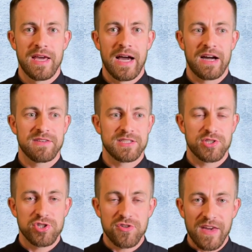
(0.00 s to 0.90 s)
a więc
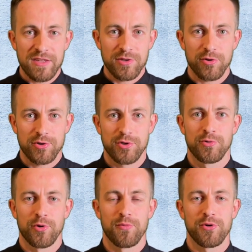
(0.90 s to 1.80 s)
świętość,
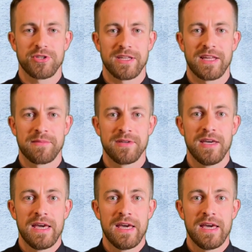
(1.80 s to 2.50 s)
którą posiadamy,